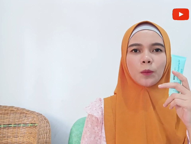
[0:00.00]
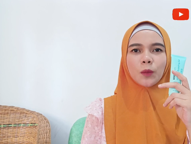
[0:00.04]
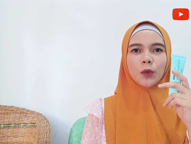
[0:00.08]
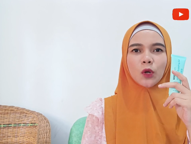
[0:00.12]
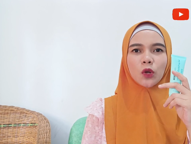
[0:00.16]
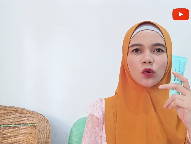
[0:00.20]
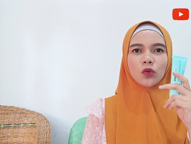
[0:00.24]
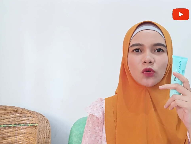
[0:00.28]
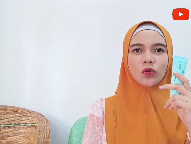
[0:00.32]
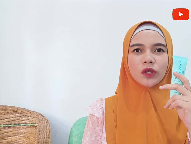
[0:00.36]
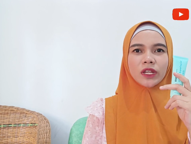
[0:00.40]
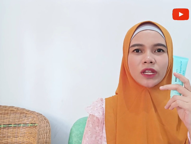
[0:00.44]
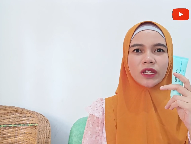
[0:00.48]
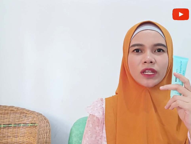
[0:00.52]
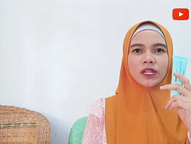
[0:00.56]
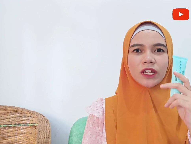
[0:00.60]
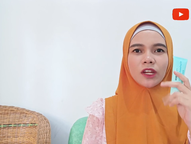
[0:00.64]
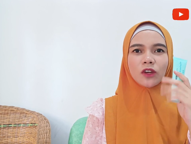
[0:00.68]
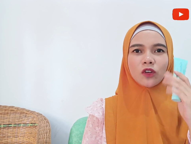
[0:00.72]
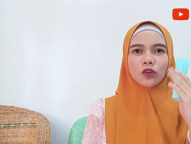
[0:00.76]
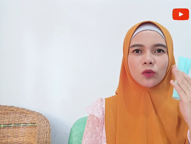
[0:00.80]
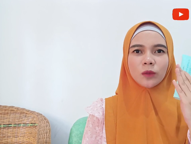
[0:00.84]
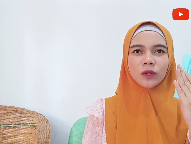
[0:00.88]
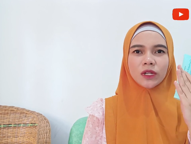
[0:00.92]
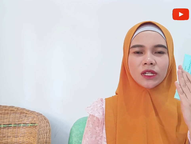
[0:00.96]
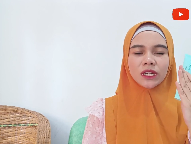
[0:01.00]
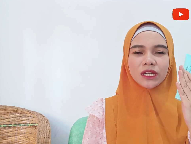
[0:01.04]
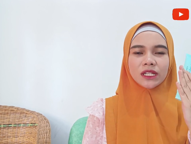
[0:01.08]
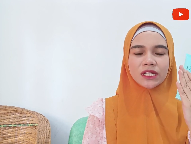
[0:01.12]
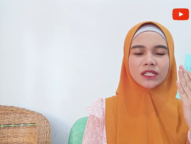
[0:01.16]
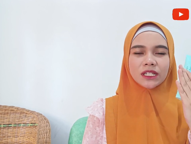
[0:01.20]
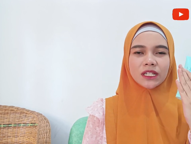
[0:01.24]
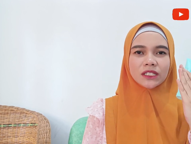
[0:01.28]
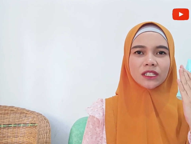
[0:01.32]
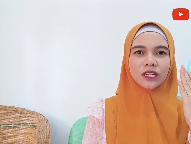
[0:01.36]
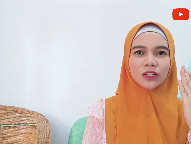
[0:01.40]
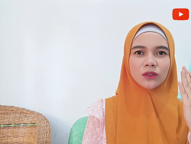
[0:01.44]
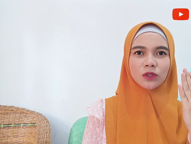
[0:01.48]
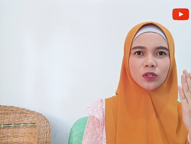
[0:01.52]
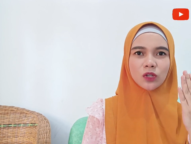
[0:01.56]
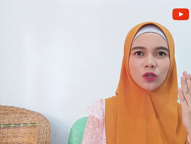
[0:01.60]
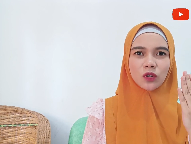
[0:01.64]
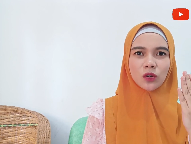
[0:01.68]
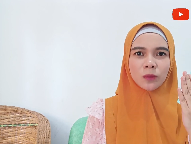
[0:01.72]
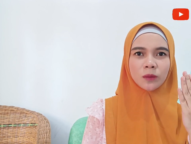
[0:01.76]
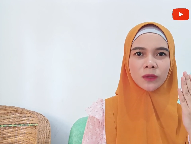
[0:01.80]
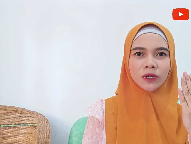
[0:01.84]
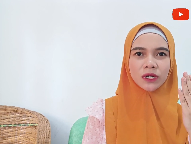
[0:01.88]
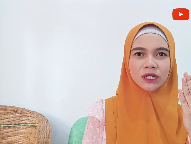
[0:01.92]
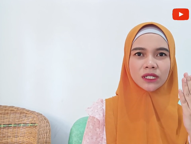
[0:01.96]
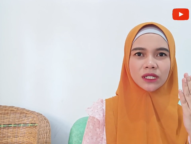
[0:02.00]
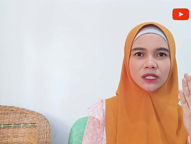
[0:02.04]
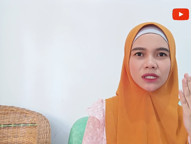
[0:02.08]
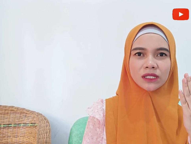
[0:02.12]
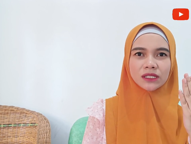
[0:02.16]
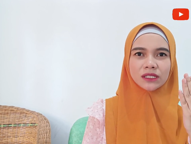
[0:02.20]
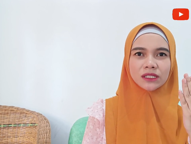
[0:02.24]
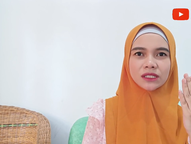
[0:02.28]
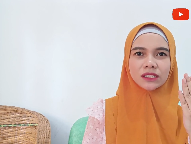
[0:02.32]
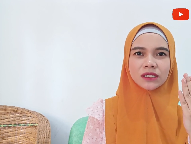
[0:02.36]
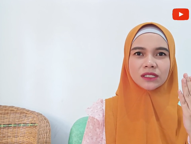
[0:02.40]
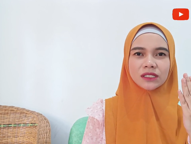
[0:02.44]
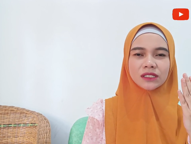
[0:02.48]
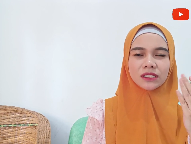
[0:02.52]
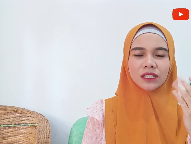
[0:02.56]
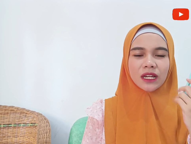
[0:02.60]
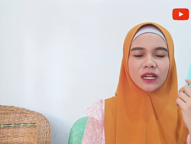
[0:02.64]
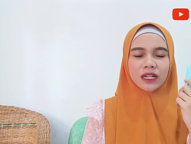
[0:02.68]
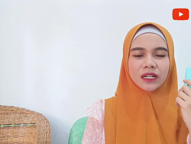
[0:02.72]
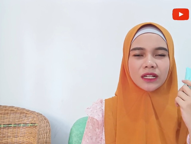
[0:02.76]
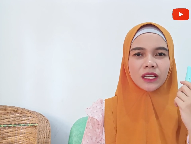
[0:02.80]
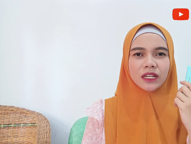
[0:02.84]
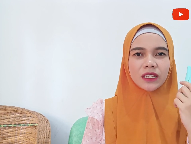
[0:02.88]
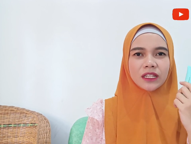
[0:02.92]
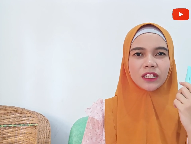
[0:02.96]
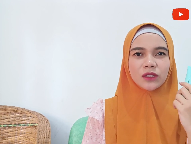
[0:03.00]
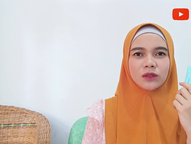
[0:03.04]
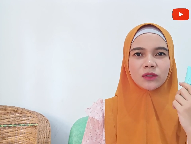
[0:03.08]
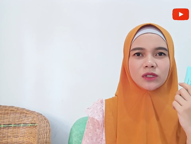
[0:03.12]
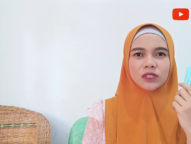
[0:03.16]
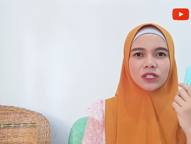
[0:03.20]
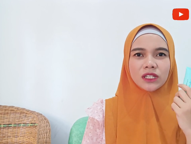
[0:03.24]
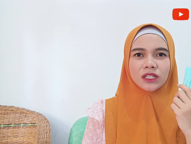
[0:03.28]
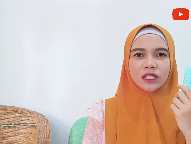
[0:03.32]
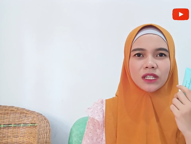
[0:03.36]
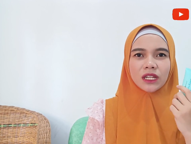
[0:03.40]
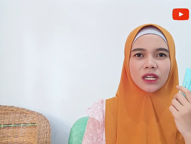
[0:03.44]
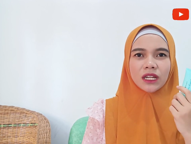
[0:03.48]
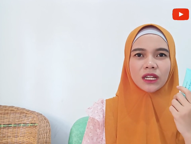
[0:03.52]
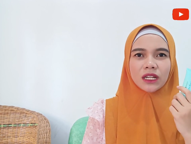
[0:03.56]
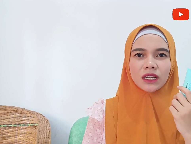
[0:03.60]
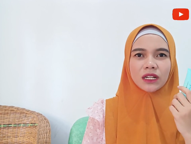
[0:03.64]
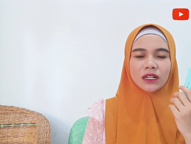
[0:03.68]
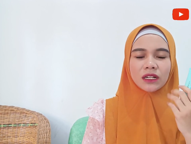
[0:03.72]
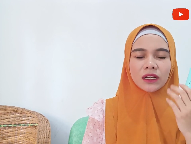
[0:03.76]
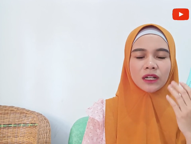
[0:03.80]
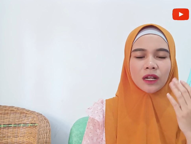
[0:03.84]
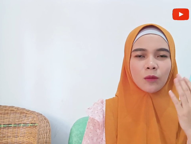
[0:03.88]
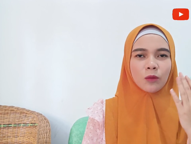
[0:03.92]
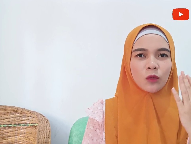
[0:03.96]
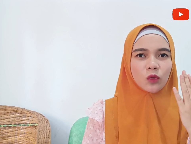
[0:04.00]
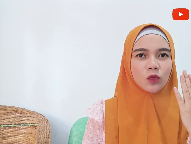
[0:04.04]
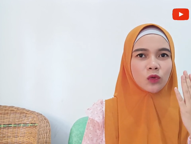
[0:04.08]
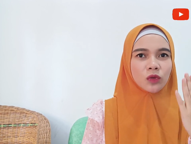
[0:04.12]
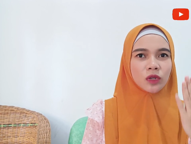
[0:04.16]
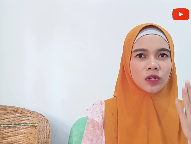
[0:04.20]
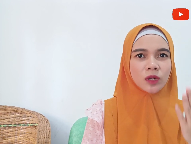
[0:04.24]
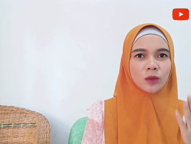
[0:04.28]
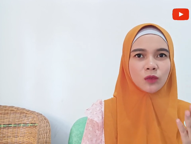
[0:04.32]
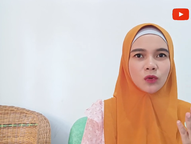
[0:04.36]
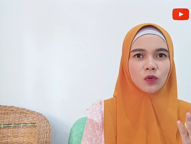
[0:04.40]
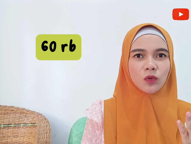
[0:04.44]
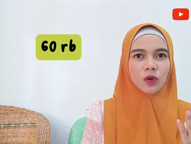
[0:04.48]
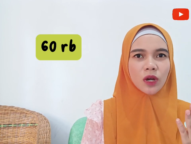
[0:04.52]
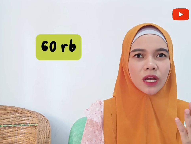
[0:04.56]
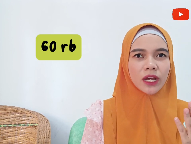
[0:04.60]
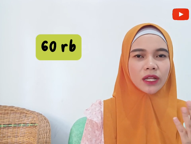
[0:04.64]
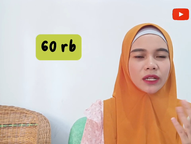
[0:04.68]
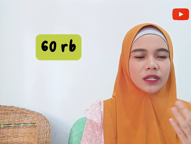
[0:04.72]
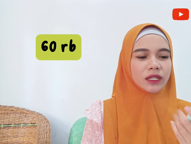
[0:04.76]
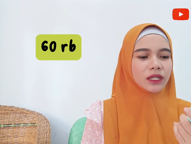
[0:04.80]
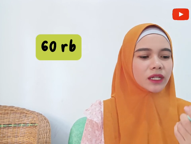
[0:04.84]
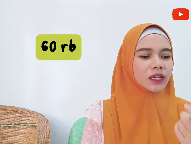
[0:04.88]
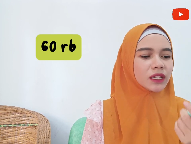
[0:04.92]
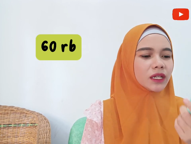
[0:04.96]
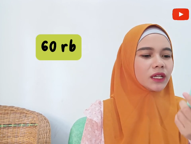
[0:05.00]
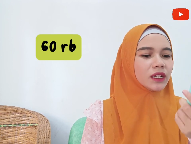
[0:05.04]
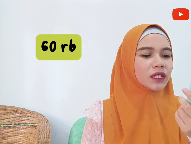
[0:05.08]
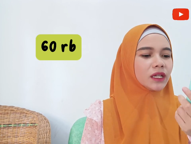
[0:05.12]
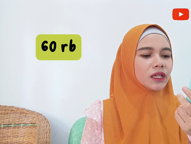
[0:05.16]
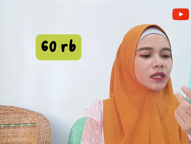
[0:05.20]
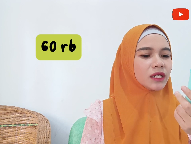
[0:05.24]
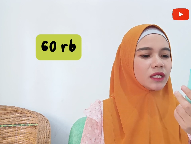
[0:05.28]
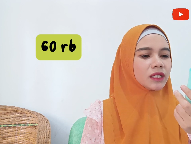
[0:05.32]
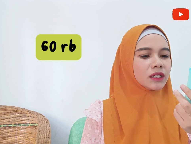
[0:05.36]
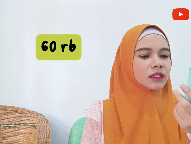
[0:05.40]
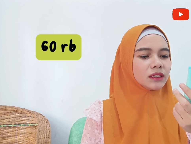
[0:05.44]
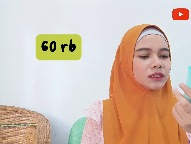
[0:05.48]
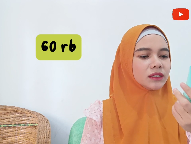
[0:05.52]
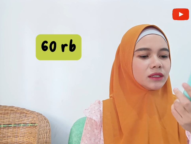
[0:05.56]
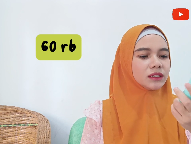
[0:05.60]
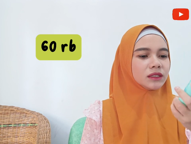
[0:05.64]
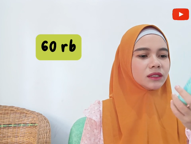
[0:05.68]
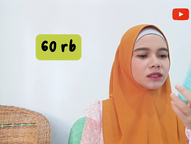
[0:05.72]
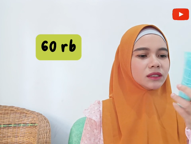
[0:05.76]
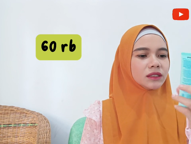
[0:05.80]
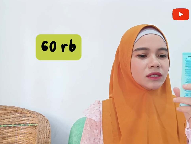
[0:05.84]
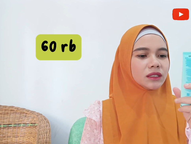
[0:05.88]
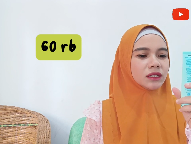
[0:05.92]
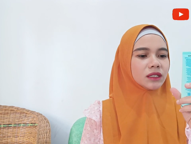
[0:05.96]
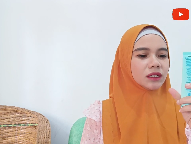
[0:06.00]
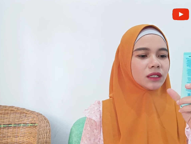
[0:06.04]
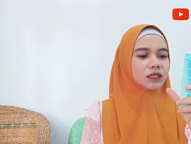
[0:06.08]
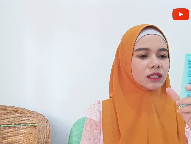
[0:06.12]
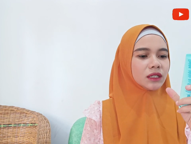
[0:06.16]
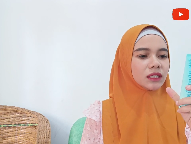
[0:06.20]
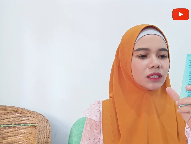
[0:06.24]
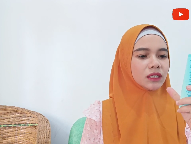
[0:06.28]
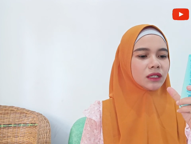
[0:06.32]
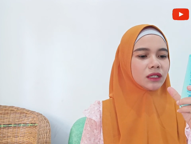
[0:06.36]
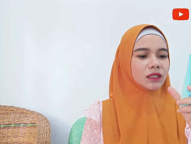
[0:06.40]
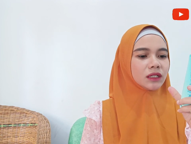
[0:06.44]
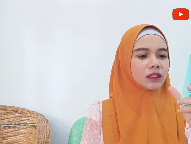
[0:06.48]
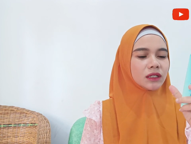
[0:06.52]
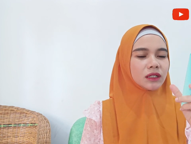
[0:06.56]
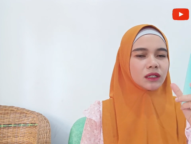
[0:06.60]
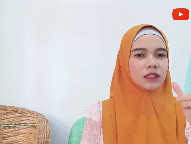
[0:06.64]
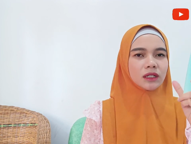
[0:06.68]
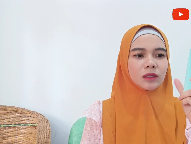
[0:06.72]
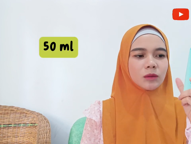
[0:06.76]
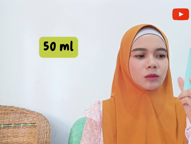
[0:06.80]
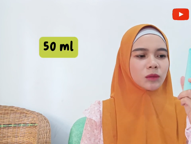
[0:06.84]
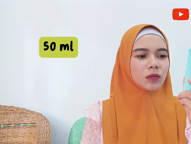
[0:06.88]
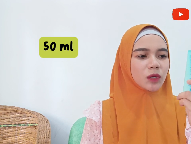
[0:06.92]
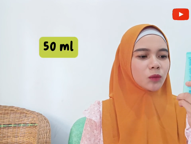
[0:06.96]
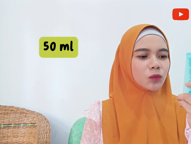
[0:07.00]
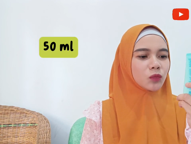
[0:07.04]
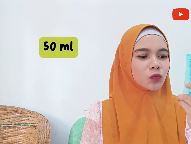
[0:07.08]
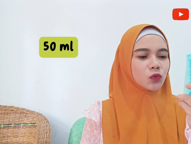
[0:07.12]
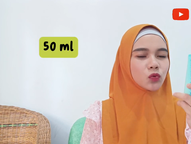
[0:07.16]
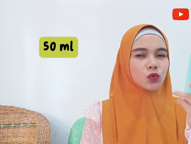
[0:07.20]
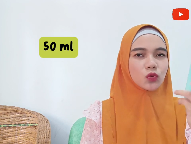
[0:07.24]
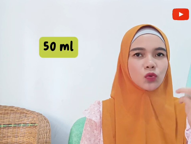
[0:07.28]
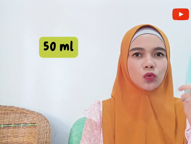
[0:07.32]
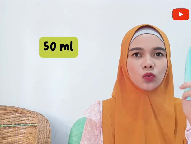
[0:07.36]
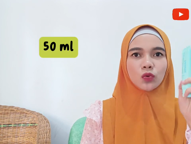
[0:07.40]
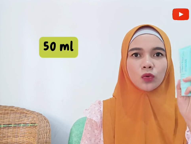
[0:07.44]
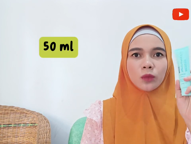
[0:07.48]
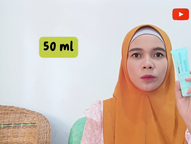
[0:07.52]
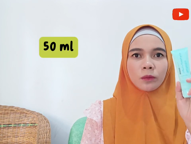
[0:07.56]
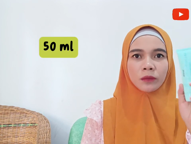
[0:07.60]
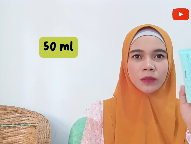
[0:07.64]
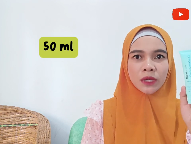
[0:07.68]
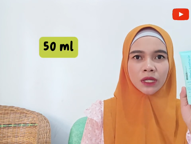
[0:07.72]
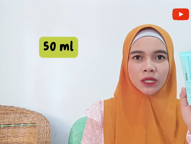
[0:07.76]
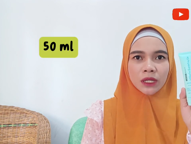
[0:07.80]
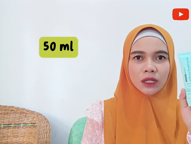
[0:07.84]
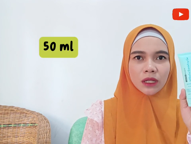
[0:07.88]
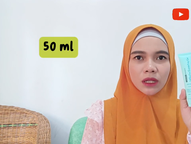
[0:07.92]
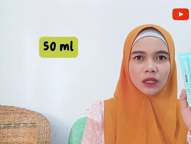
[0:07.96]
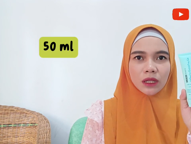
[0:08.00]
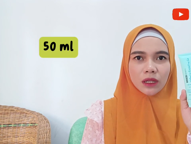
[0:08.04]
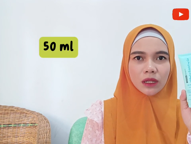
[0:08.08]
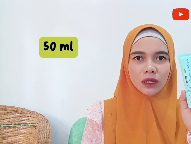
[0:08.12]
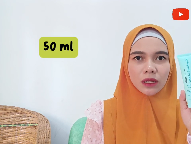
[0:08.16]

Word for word: produk ini aku beli di salah satu e-commerce harganya tuh sekitar 60 ribuan isinya 50 ml